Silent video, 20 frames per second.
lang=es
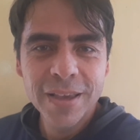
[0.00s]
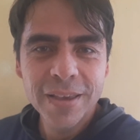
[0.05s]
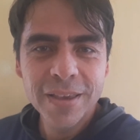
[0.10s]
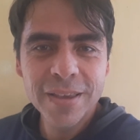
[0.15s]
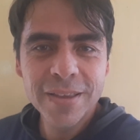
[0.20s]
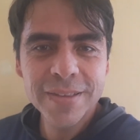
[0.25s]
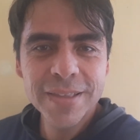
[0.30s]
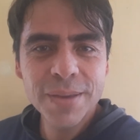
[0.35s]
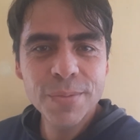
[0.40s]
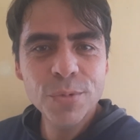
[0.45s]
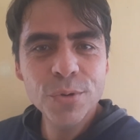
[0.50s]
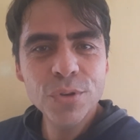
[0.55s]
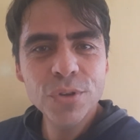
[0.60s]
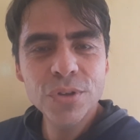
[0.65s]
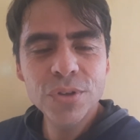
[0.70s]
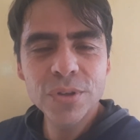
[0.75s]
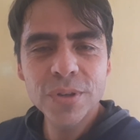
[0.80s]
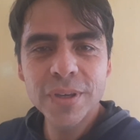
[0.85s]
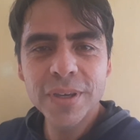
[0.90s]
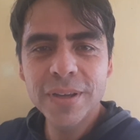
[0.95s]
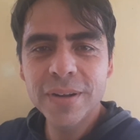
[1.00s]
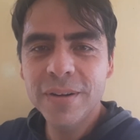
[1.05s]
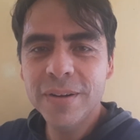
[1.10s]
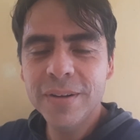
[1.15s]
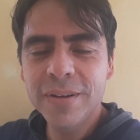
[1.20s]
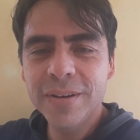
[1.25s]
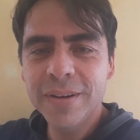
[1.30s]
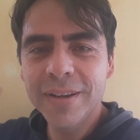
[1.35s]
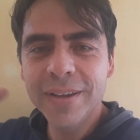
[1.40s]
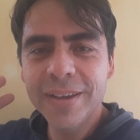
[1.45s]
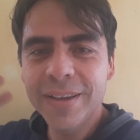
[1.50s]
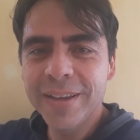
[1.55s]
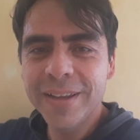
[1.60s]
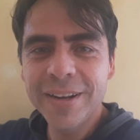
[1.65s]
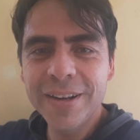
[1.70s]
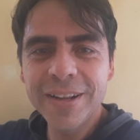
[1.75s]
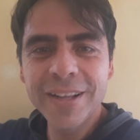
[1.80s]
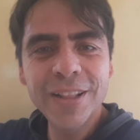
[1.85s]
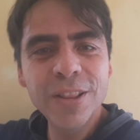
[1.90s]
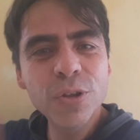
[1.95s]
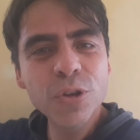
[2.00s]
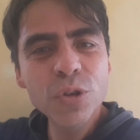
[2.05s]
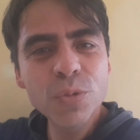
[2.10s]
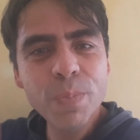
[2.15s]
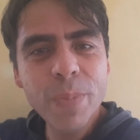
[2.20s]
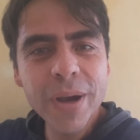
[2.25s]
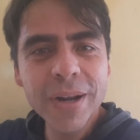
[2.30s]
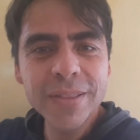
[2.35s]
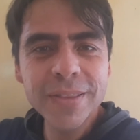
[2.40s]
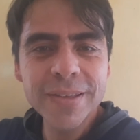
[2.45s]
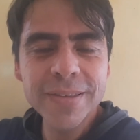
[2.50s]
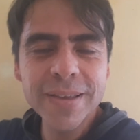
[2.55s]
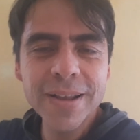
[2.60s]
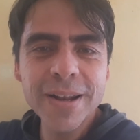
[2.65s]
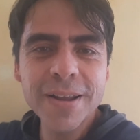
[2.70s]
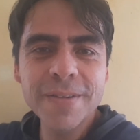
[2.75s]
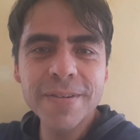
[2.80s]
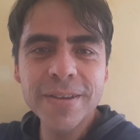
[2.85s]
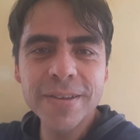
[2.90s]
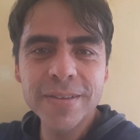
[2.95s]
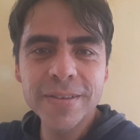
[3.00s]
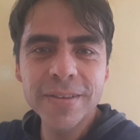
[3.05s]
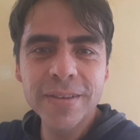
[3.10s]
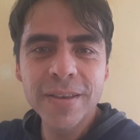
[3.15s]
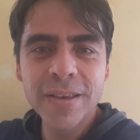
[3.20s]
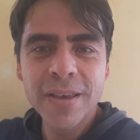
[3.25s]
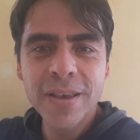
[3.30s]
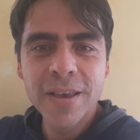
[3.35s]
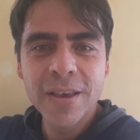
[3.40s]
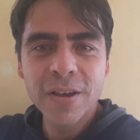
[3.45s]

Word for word: Y estamos en, dos partes a la vez,